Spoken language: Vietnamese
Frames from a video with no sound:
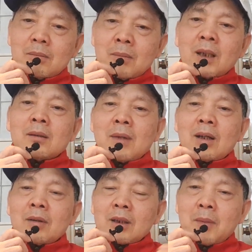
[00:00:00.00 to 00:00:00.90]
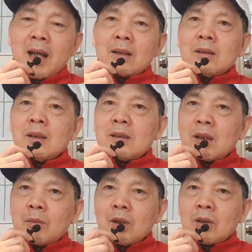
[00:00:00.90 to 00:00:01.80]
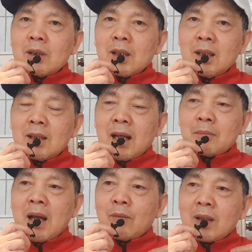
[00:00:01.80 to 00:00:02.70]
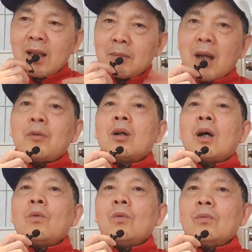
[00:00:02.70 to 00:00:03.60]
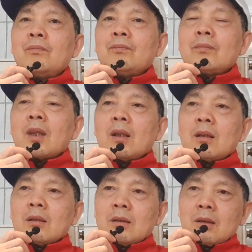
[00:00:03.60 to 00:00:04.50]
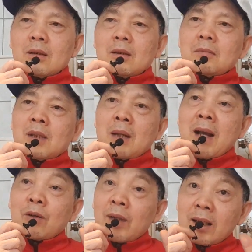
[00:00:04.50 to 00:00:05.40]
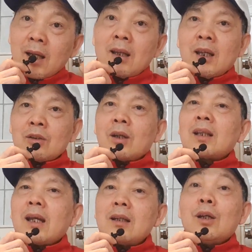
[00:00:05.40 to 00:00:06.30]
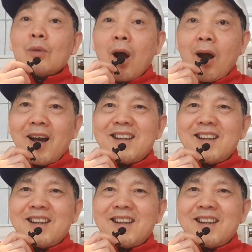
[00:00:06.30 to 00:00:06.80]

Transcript: mình bảo đảm với các bạn người Đức không bao giờ có ý nghĩ rằng bạn qua đây ăn bám họ đâu bây giờ bạn cũng hãy thể hiện cho họ thấy cái điều đó